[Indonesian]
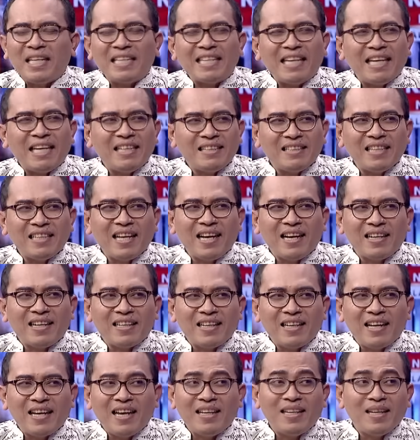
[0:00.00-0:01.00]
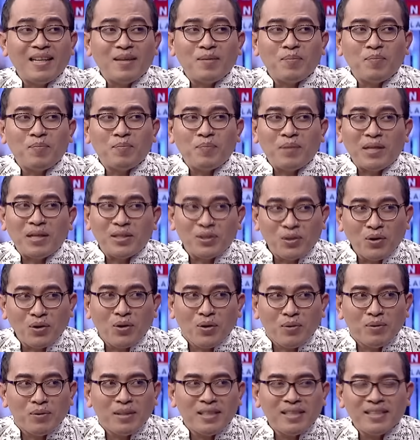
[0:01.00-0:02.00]
Kaisang anak Pak
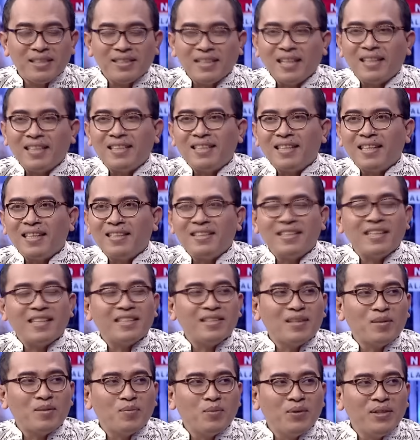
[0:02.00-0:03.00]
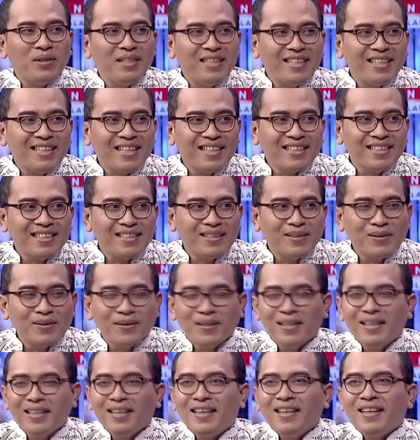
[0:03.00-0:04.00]
Jokowi, saya kira tidak seheboh ini kan gitu.
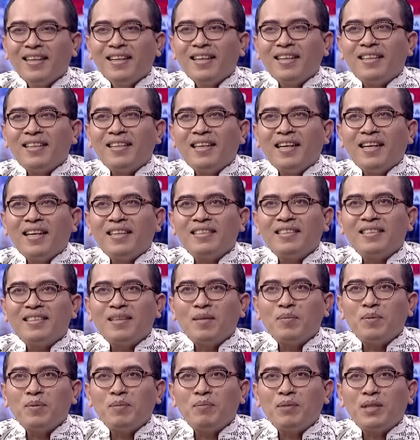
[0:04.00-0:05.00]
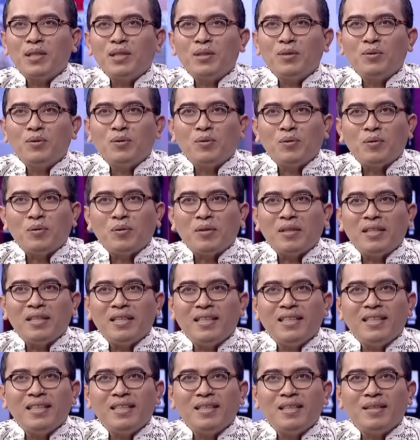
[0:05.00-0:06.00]
Nah, tetapi begitu
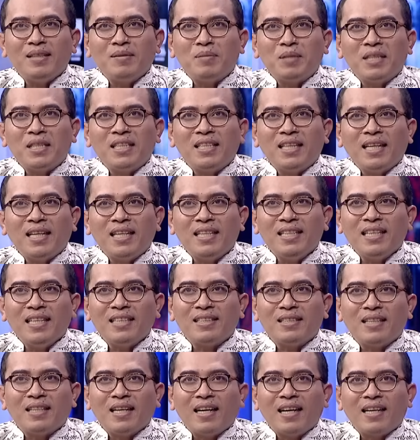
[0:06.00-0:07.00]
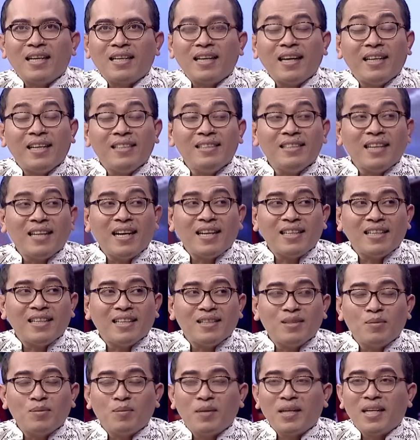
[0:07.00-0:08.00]
ini kita lihat Kaisang
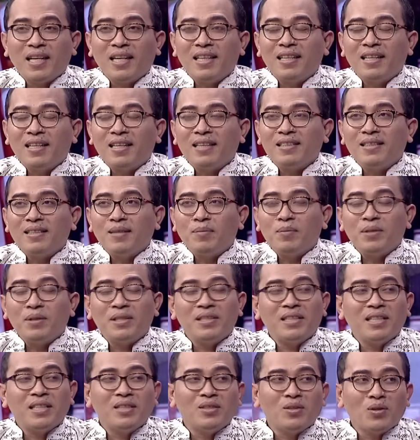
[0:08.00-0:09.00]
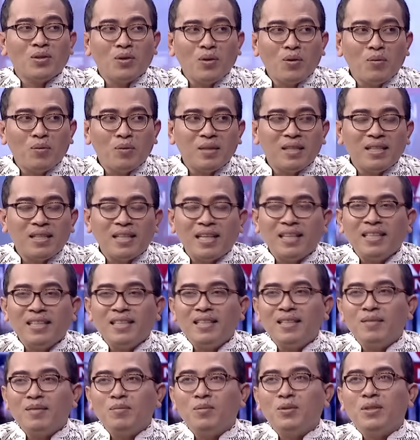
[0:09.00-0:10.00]
ya sebagai anaknya Presiden Jokowi, nah
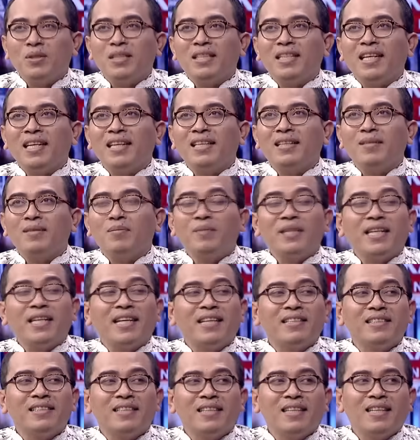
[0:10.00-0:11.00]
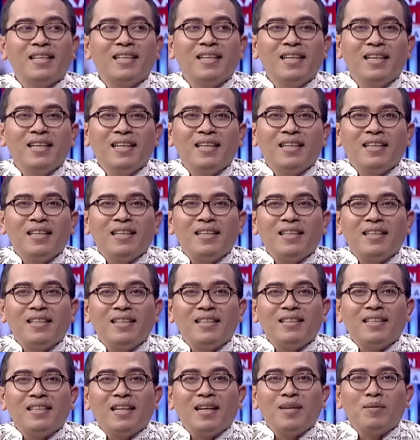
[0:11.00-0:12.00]
ini kemudian implikasinya
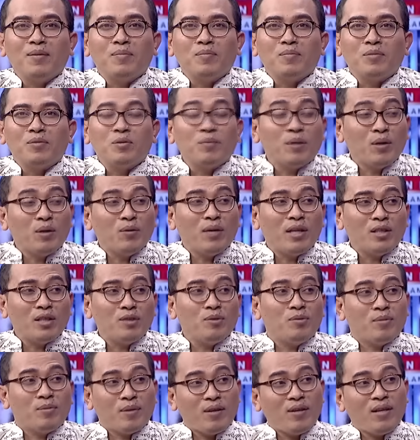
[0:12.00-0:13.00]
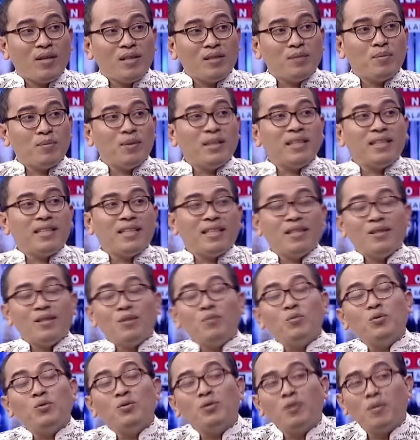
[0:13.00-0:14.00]
uh, dalam spekulasi-spekulasi politik itu
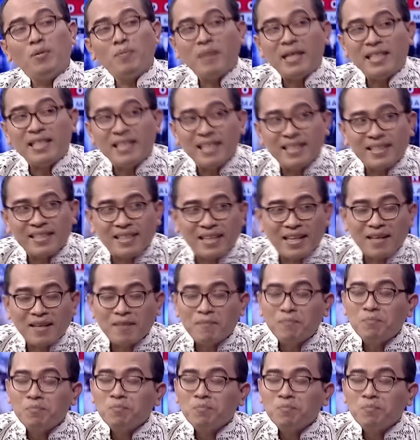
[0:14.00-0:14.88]
muncul banyak, Cak.